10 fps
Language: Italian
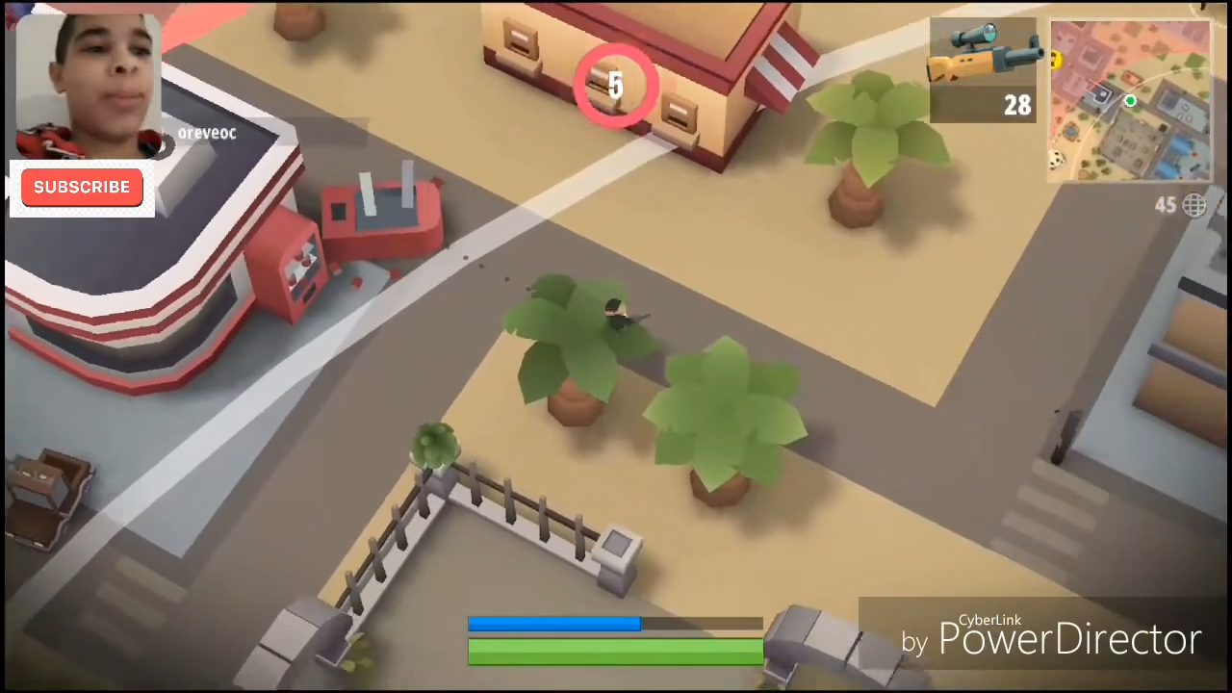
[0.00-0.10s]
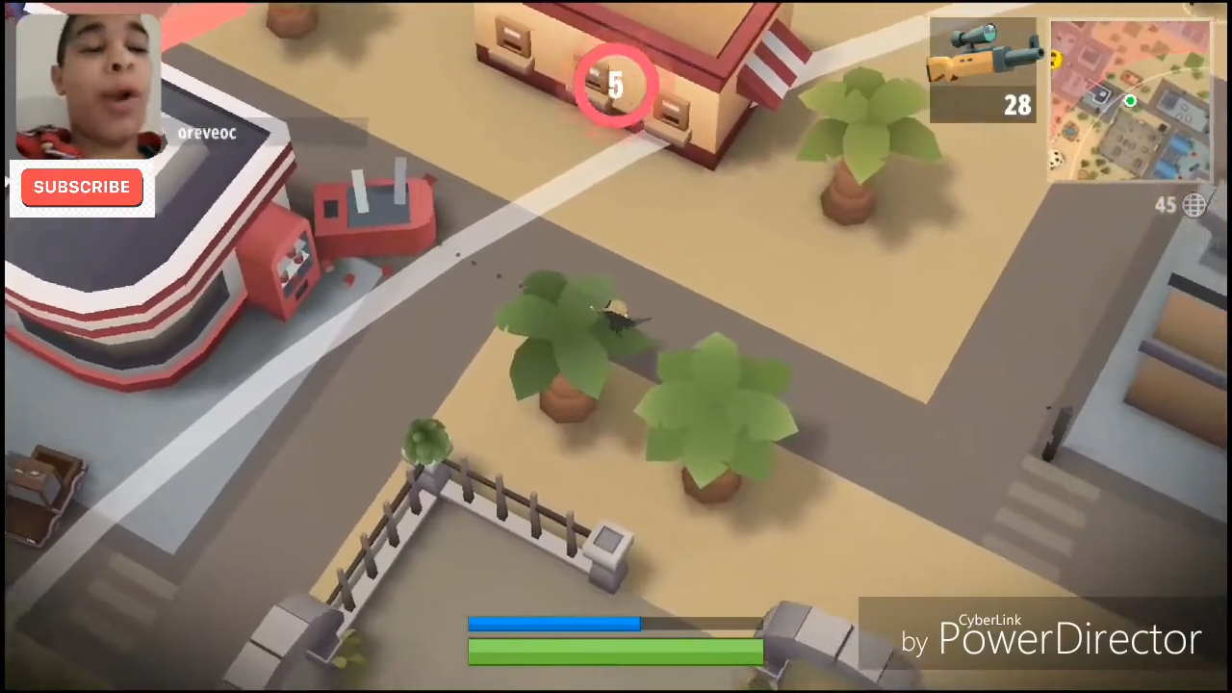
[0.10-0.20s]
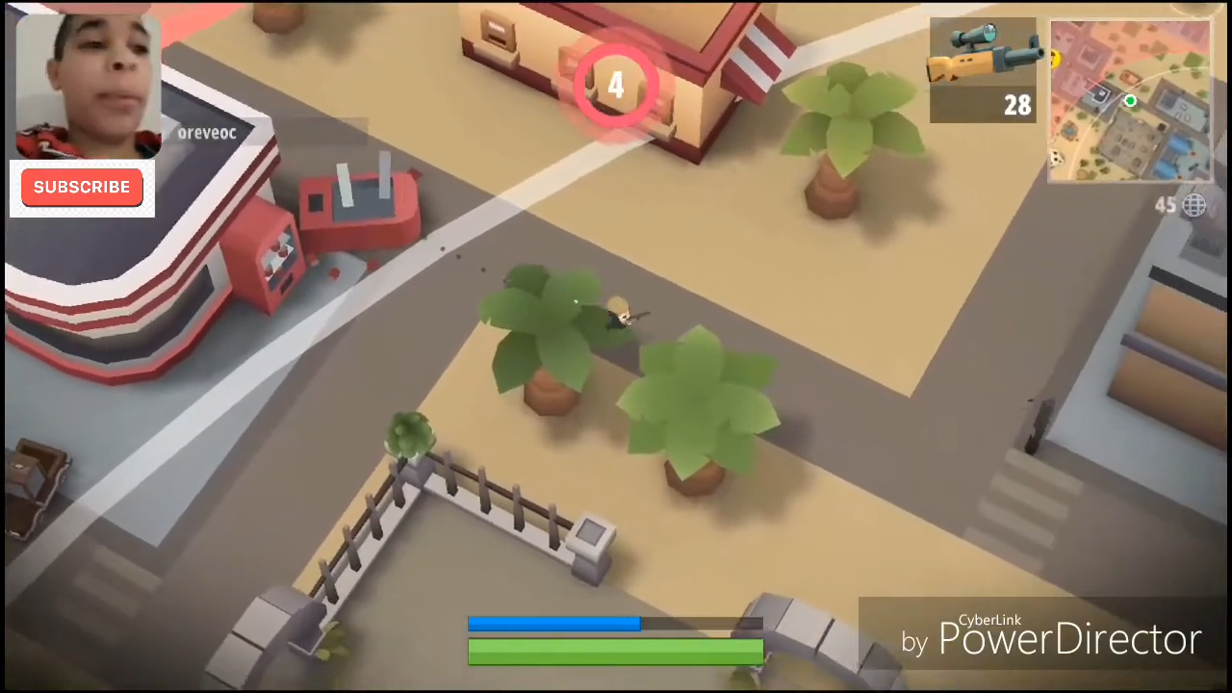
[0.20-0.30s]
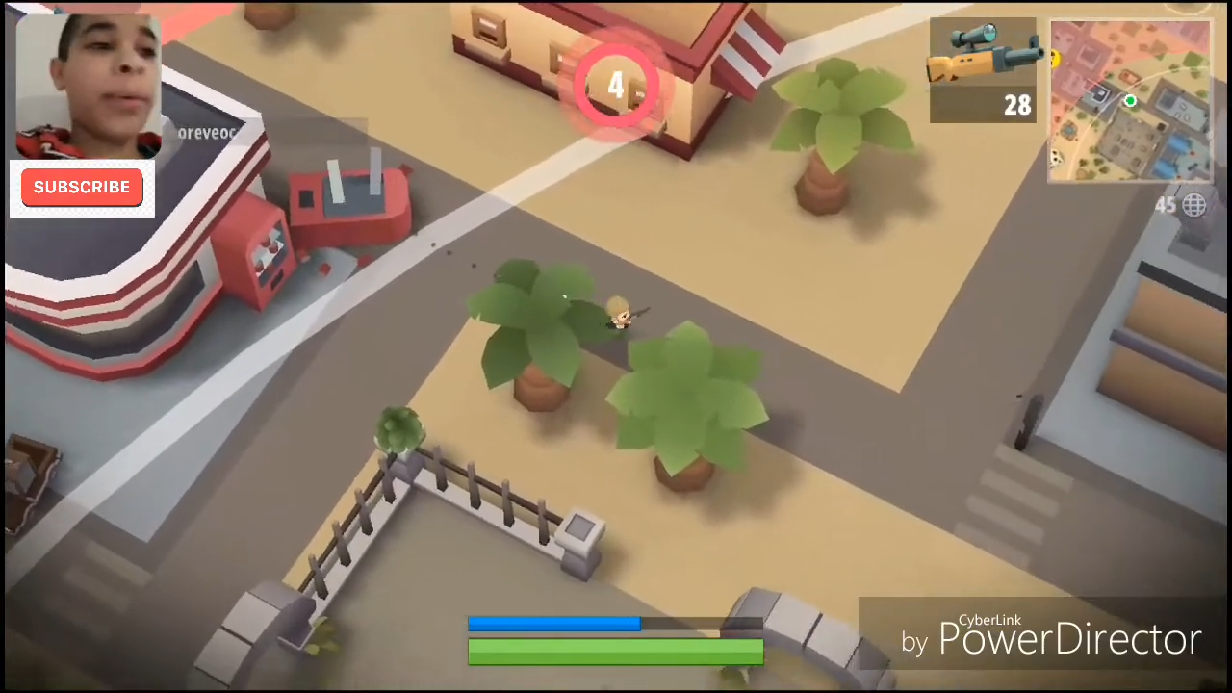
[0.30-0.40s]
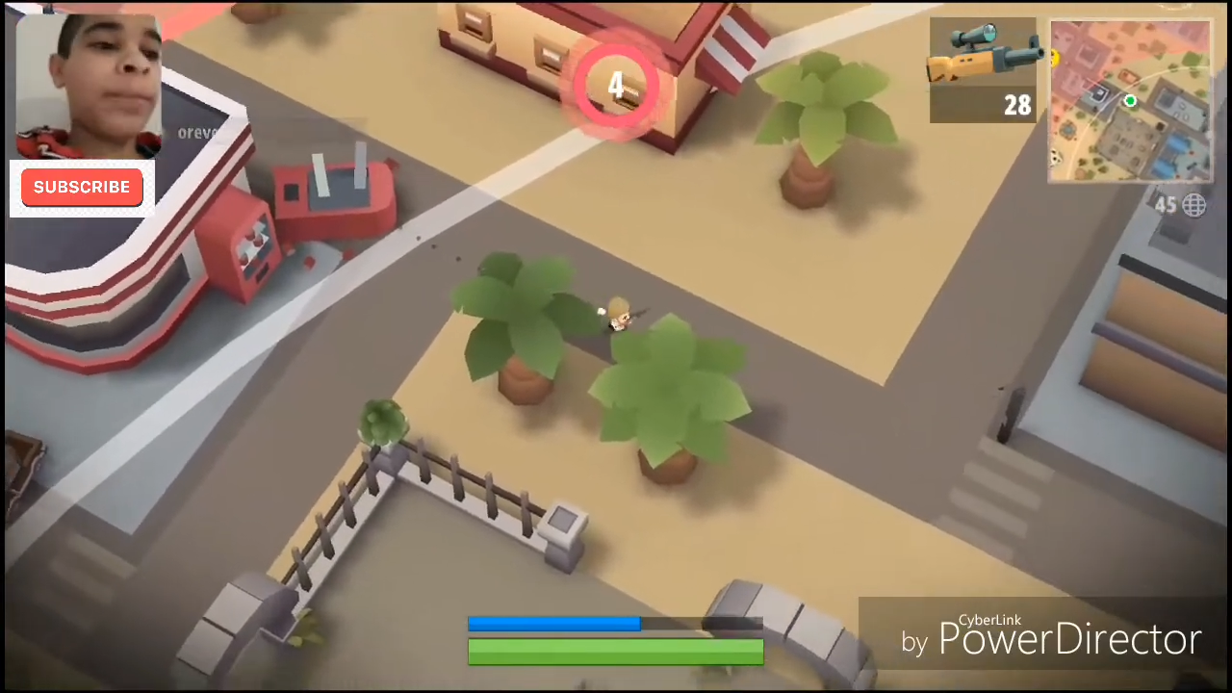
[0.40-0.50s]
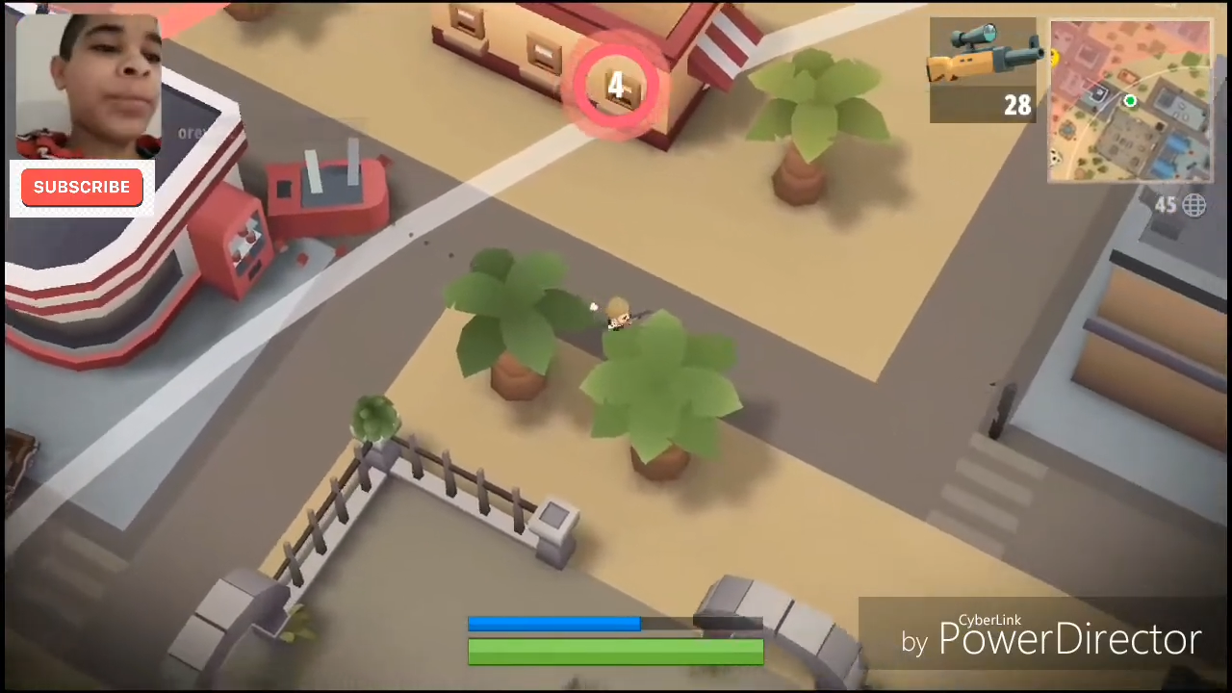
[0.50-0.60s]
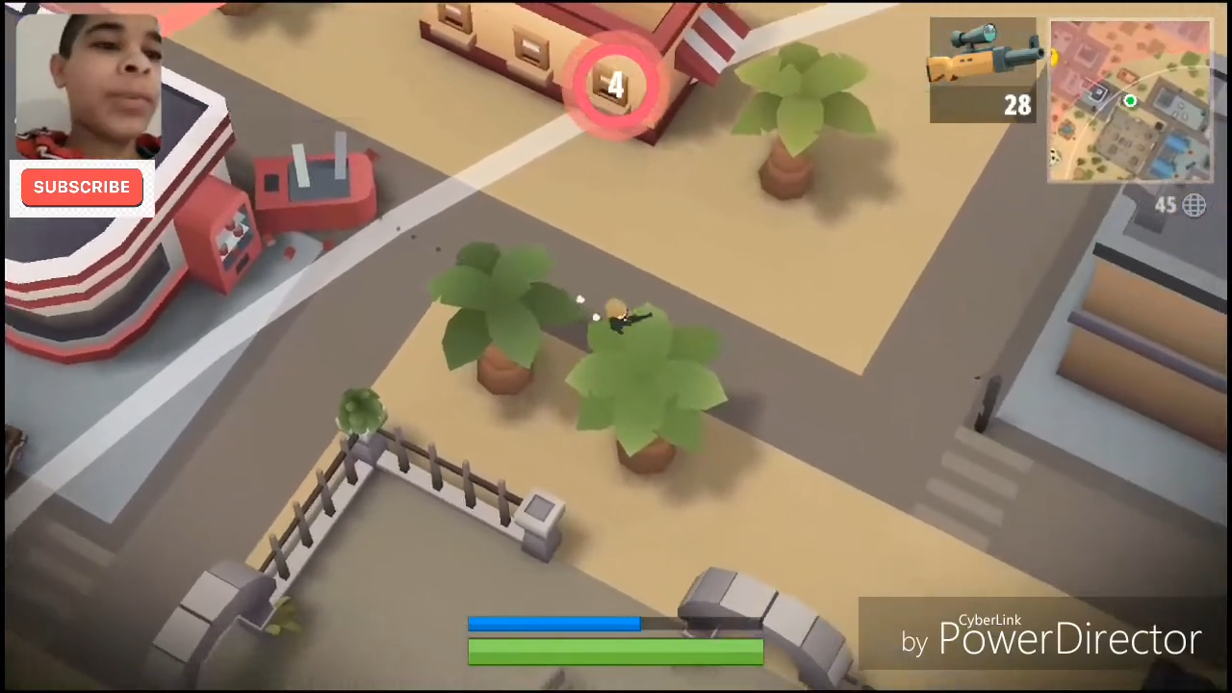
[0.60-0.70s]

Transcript: proprio.